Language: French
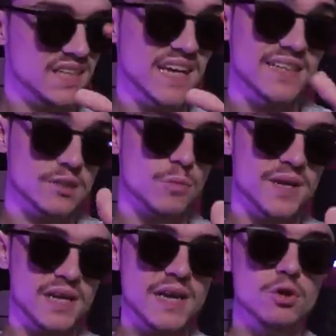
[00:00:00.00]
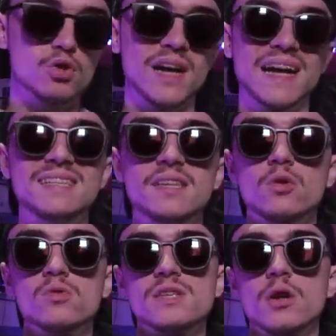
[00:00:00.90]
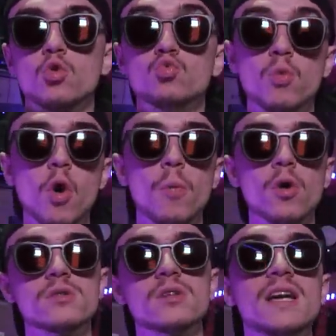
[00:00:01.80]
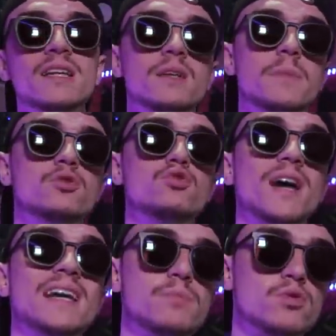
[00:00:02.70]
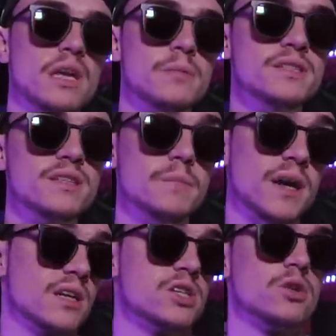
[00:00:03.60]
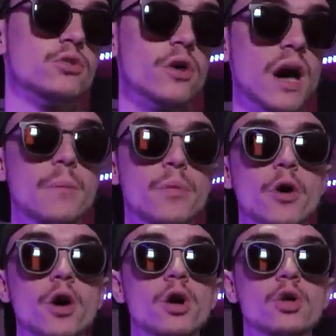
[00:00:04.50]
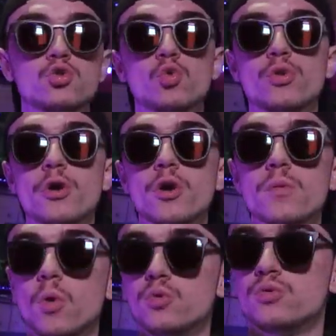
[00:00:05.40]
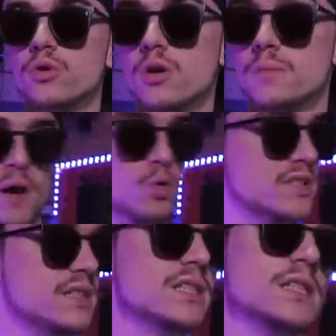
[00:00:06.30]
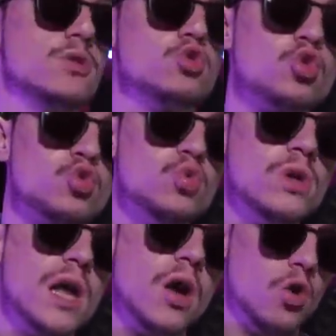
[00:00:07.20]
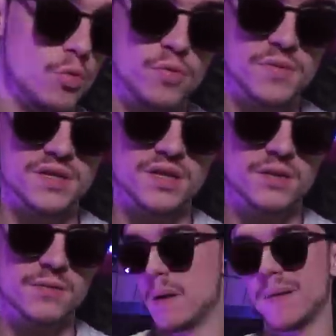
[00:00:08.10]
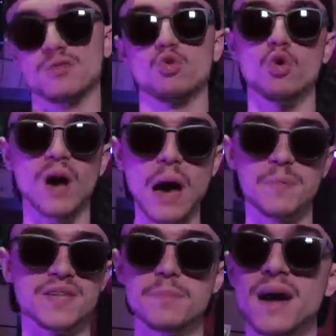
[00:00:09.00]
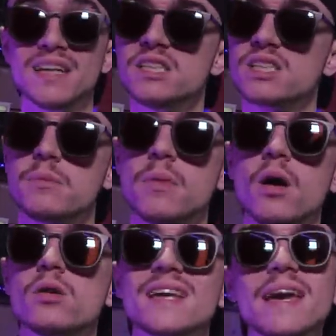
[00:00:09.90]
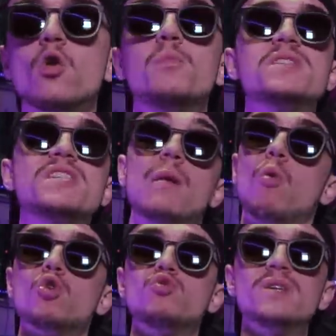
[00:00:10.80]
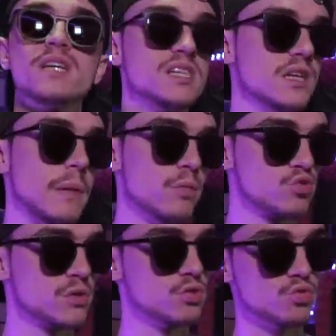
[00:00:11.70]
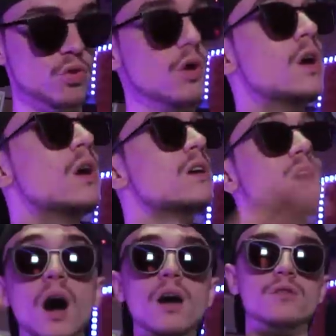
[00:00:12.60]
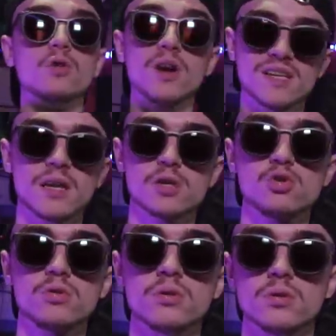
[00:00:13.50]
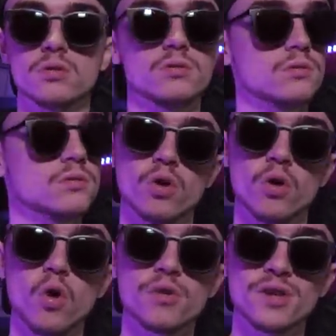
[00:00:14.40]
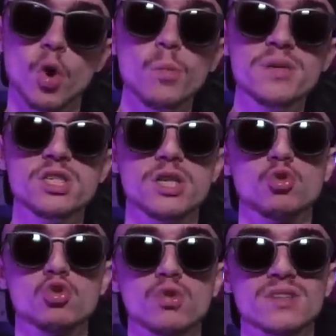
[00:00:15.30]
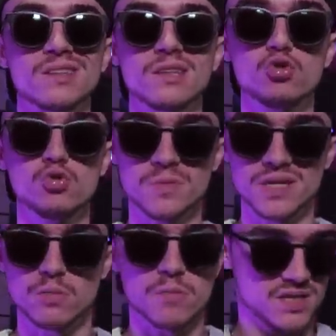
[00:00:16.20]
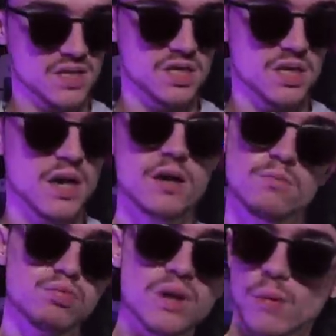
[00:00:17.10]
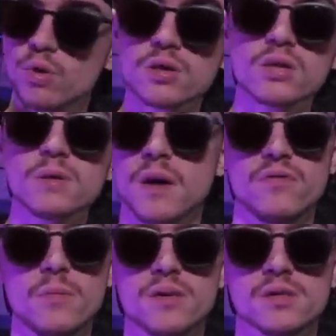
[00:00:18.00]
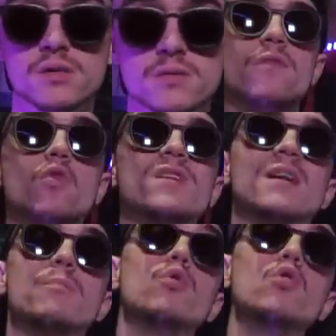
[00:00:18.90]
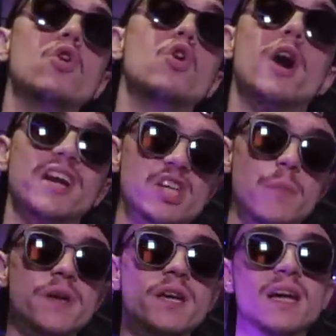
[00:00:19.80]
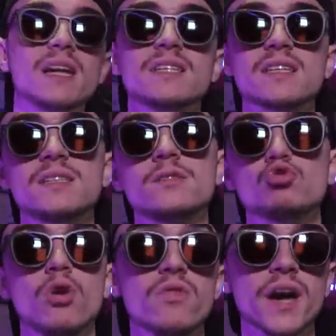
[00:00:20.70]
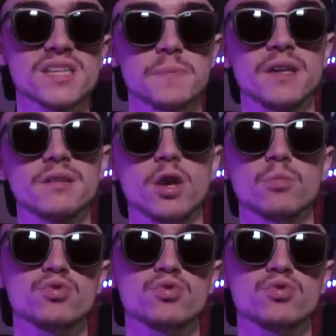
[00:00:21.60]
Il est désormais clair que la qualité des concerts qu'on nous propose dépend d'une responsabilité partagée entre rappeurs, tourneurs, producteurs, mais aussi et surtout le public. Ce n'est pas parce que le rap n'est pas initialement très compliqué à produire qu'il n'y a pas besoin d'une grande orchestration euh, qu'on euh, est obligé de se contenter du minimum syndical pour la moindre des performances. Même si parfois ça peut leur échapper, les artistes doivent respecter leur